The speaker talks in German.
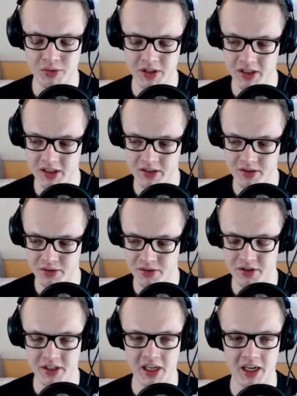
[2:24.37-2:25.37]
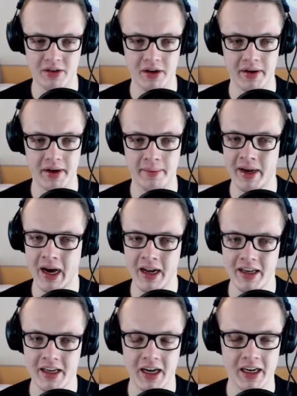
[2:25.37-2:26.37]
Julian ist so sozial. aber er
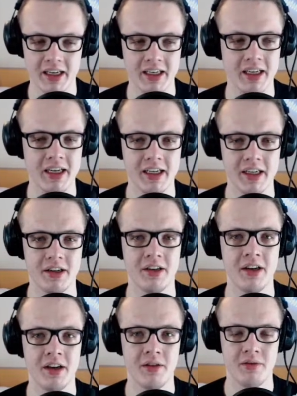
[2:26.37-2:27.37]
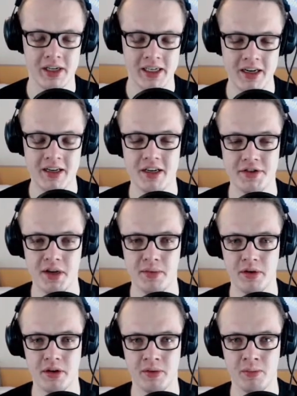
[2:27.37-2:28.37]
hat ja eigentlich recht. Vielleicht hatte er
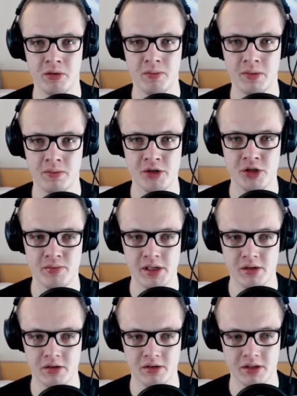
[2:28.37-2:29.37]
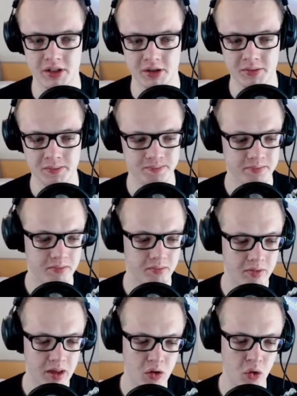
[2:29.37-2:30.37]
selber irgendwie Probleme mit Spielos oder so.
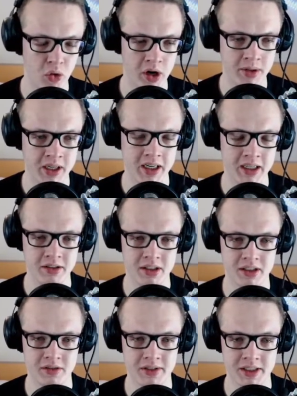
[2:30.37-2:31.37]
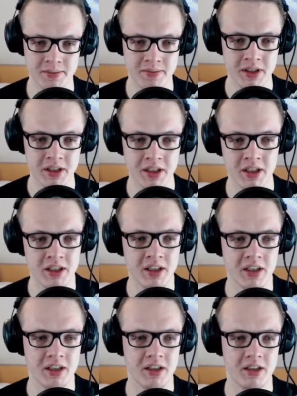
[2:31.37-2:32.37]
Oder Bekannte oder sowas
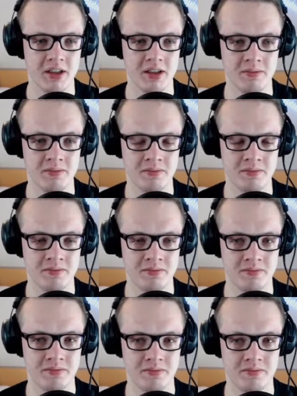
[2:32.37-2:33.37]
ähm,